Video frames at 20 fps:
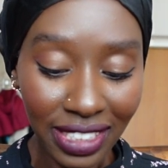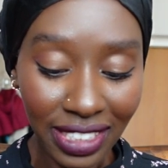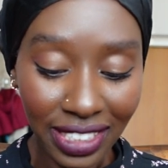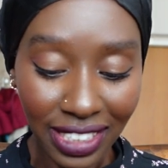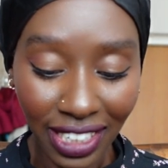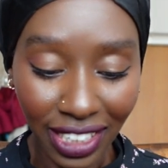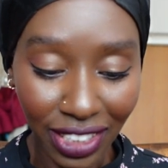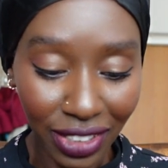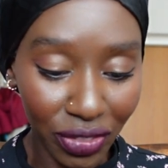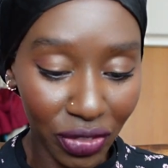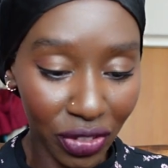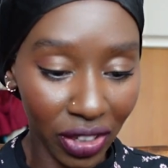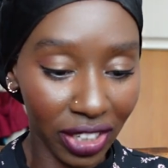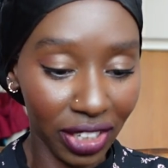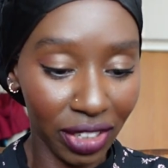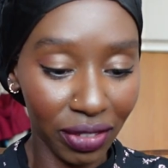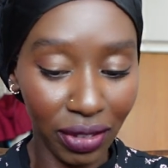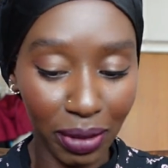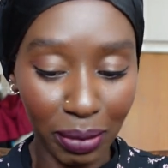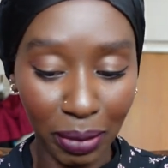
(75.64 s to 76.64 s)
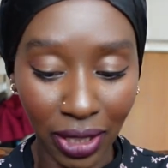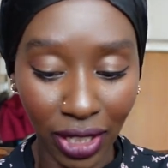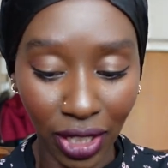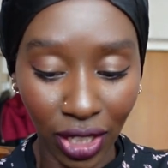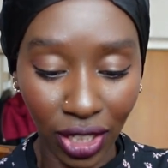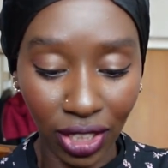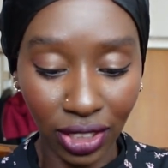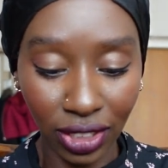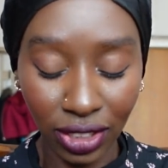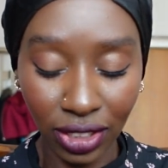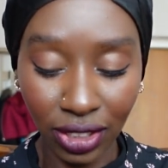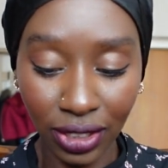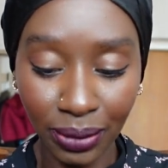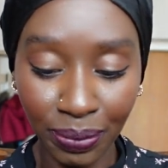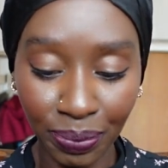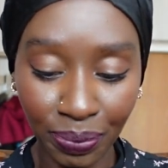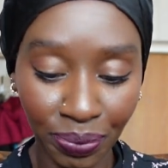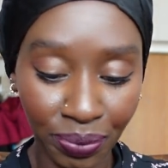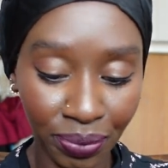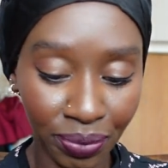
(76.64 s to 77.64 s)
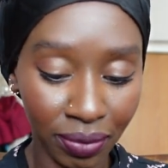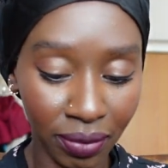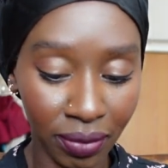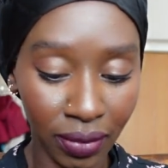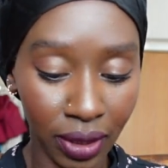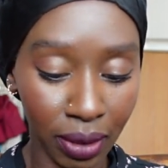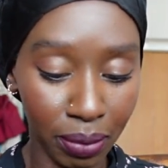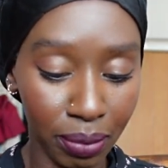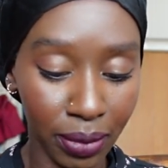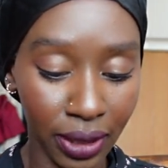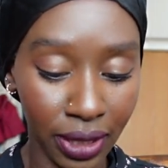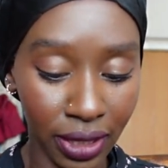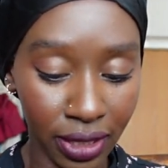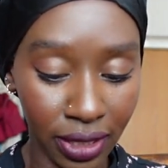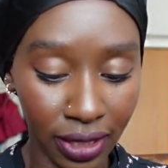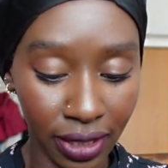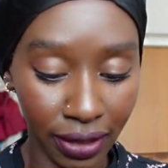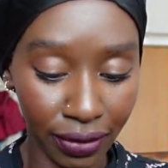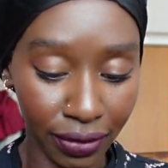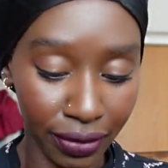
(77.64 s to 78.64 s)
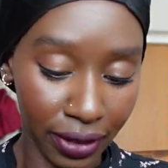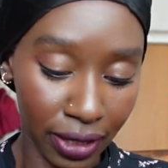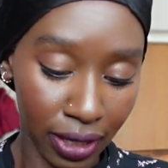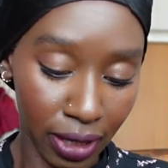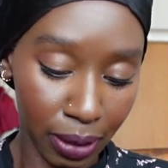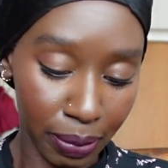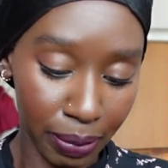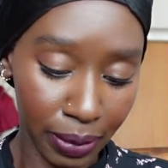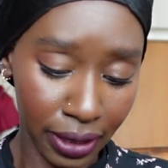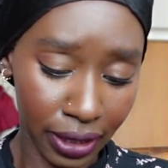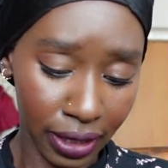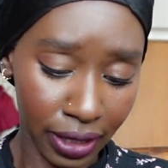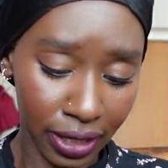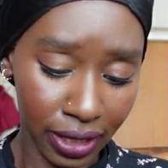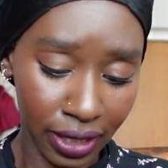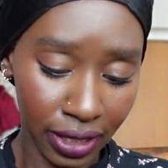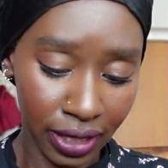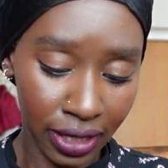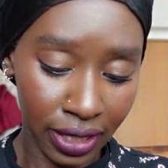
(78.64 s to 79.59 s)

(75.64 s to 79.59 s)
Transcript: dann fangen wir mal an mit der Farbe